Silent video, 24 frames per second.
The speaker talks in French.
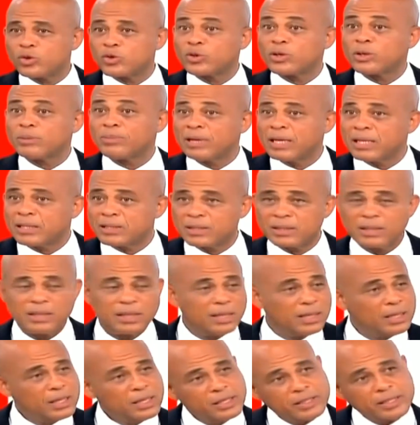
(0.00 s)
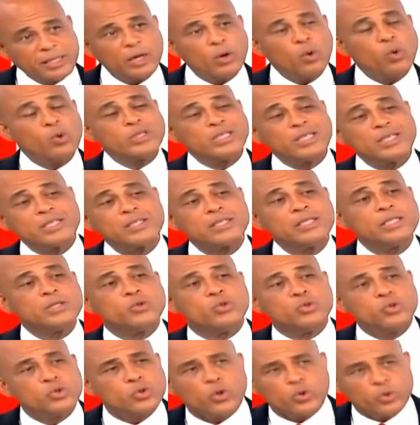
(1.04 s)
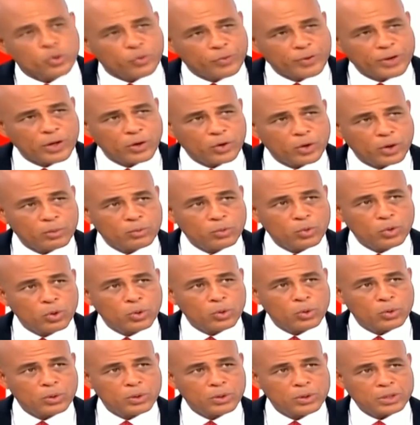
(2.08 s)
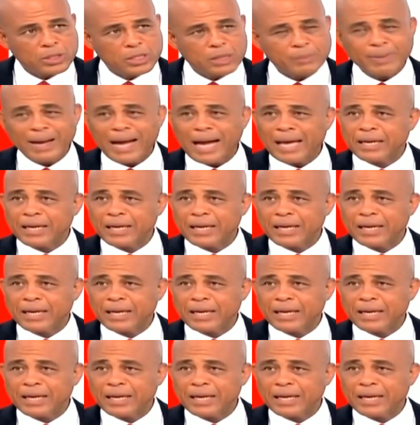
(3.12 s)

sont en place. Hmm. C'est aux institutions de faire leur boulot. C'est pas à